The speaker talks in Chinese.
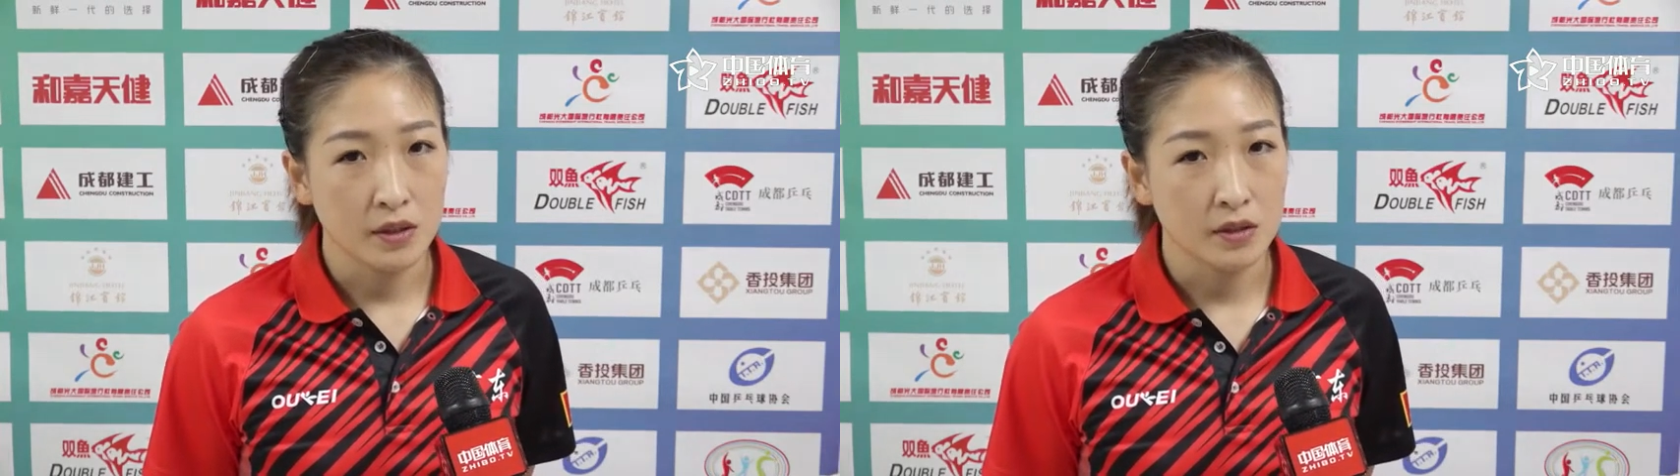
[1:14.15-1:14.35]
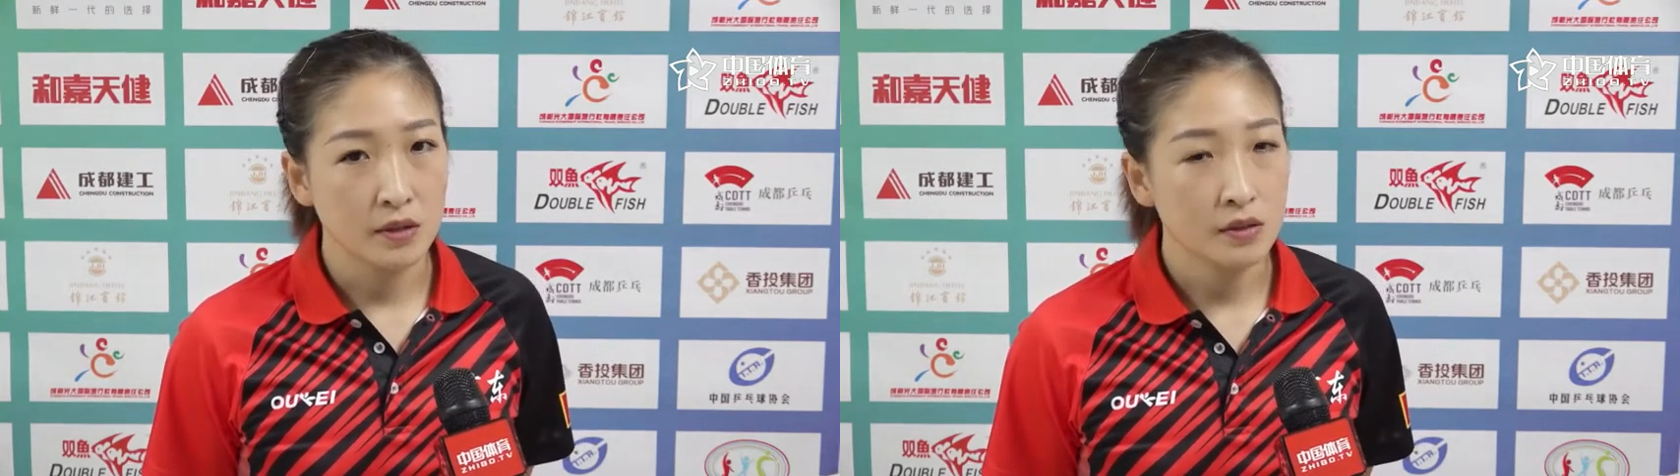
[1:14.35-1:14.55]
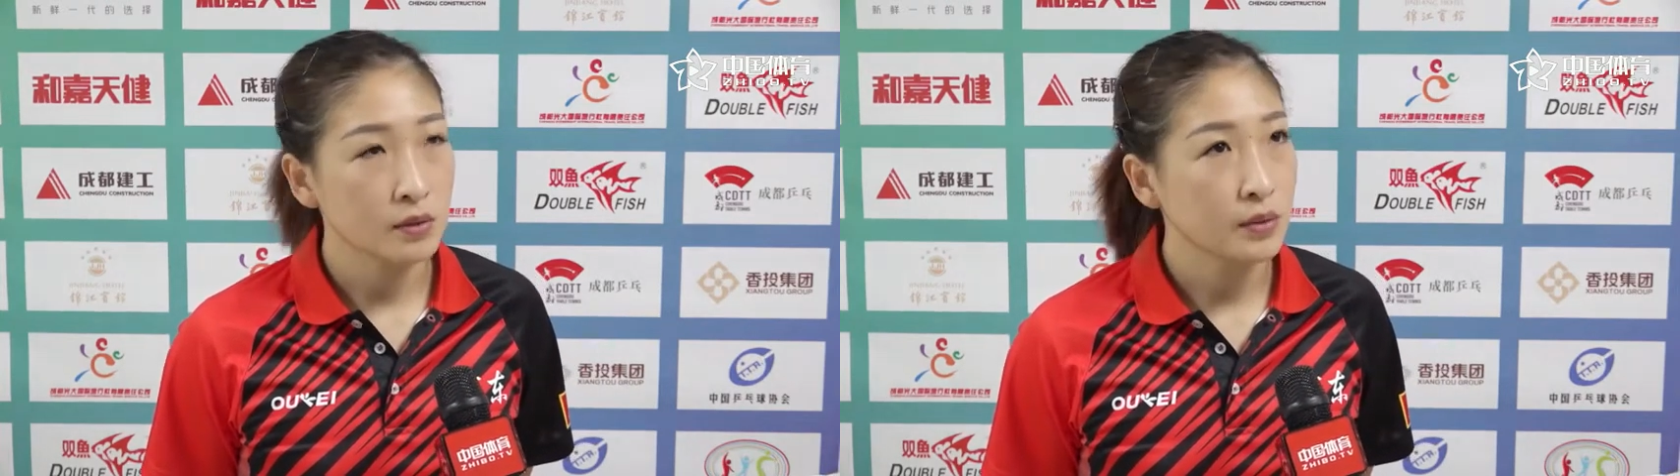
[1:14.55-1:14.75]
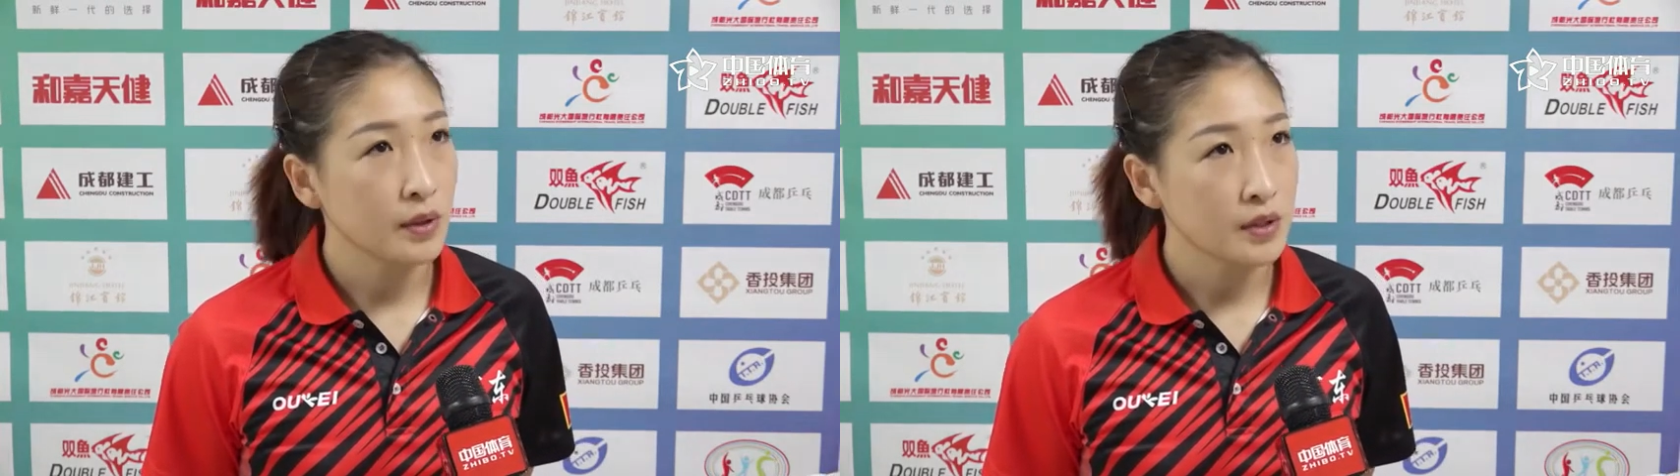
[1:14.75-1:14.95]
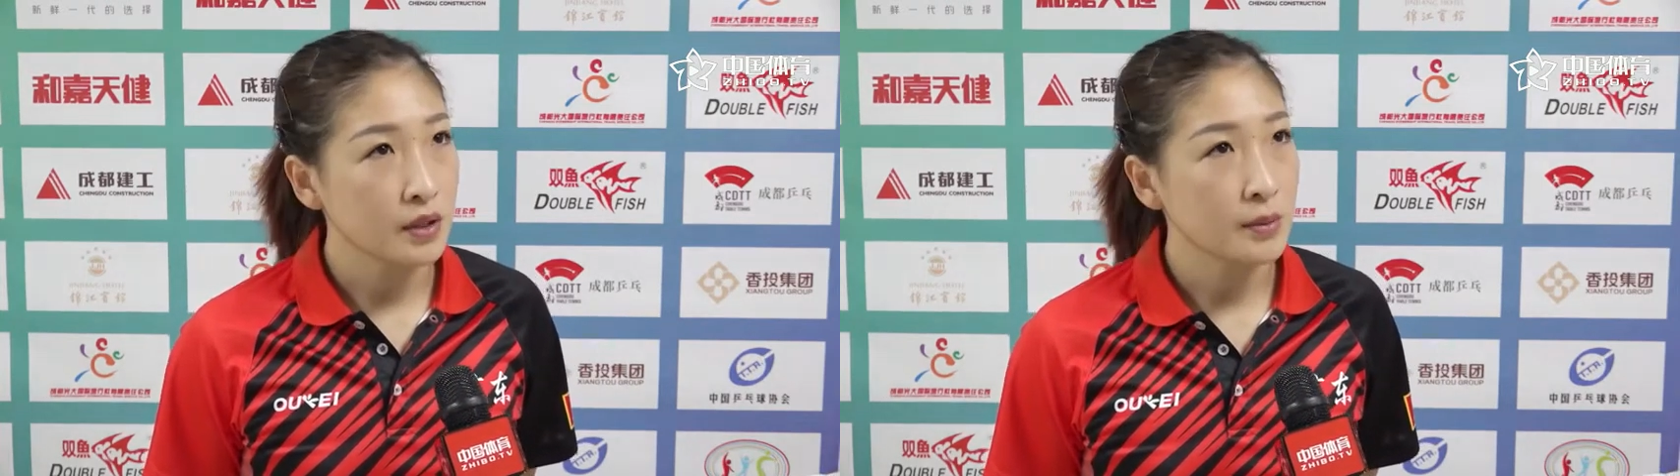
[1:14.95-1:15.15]
年轻的队
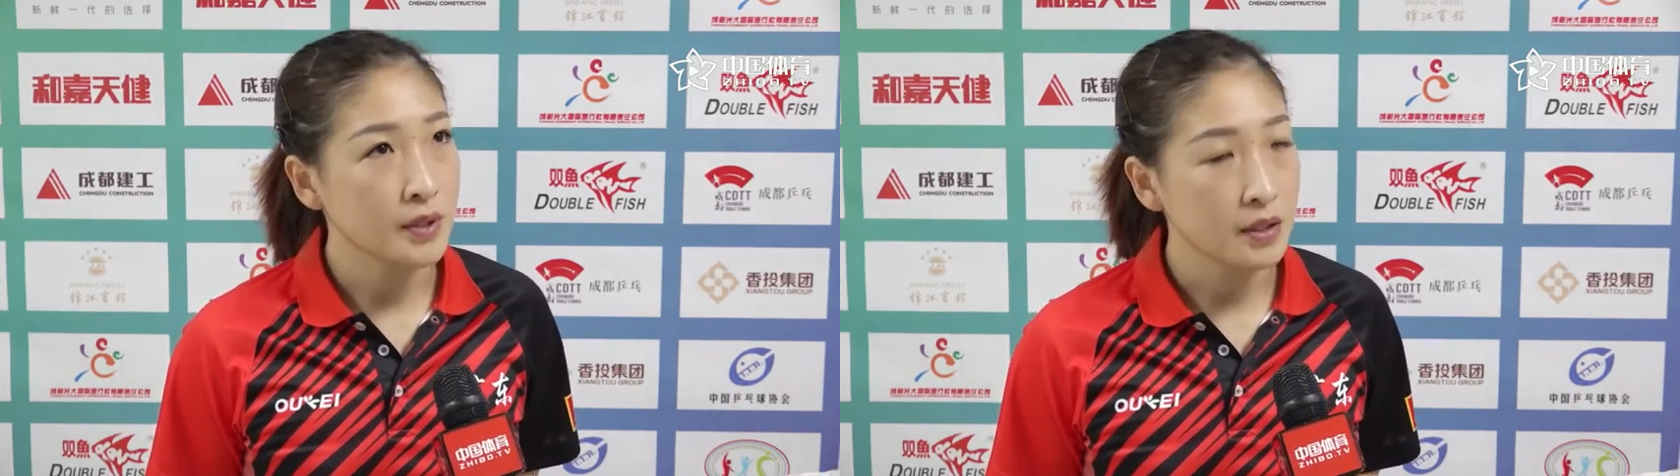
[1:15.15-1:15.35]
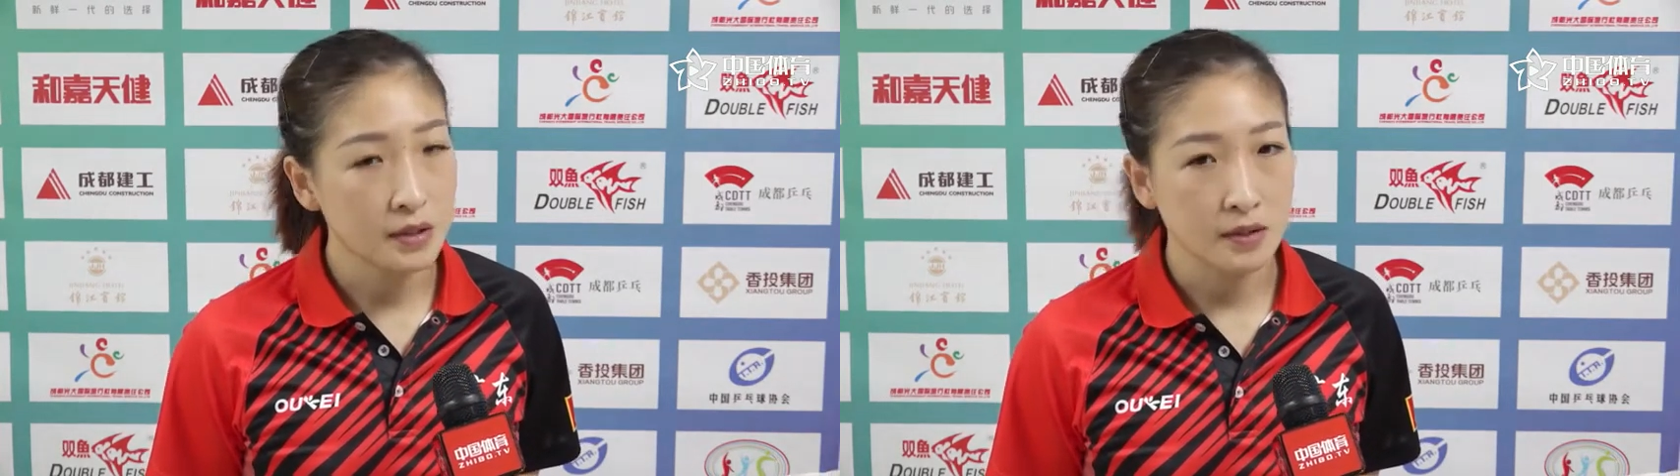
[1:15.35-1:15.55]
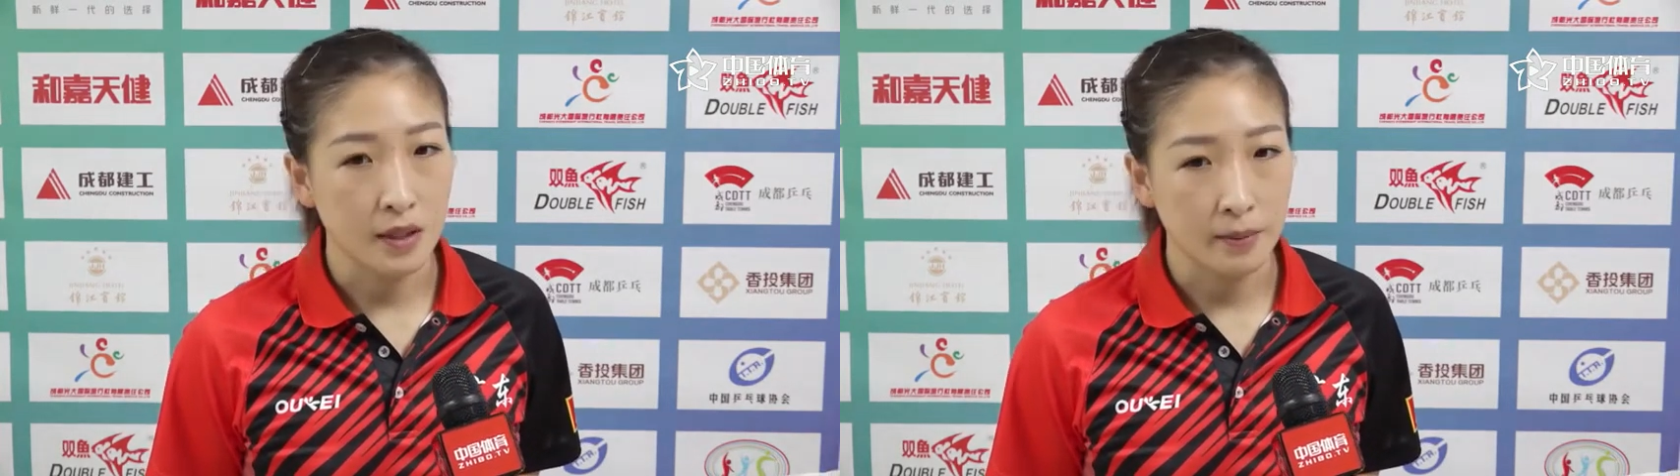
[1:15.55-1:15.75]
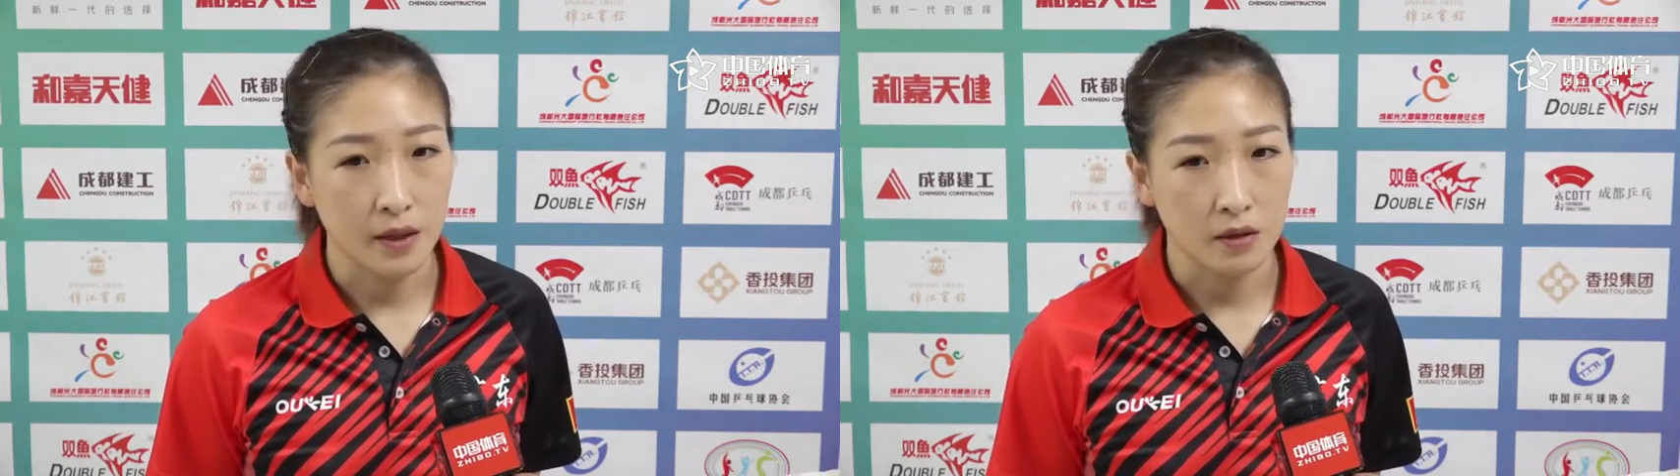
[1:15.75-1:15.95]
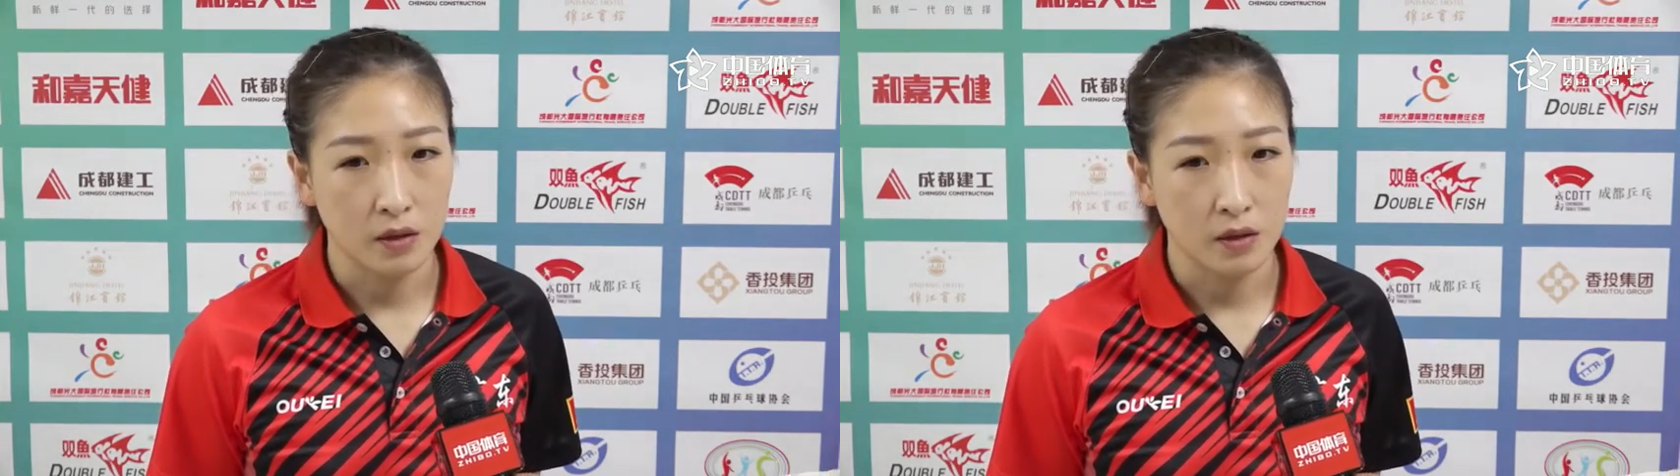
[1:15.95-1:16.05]
员上来拼一下吧。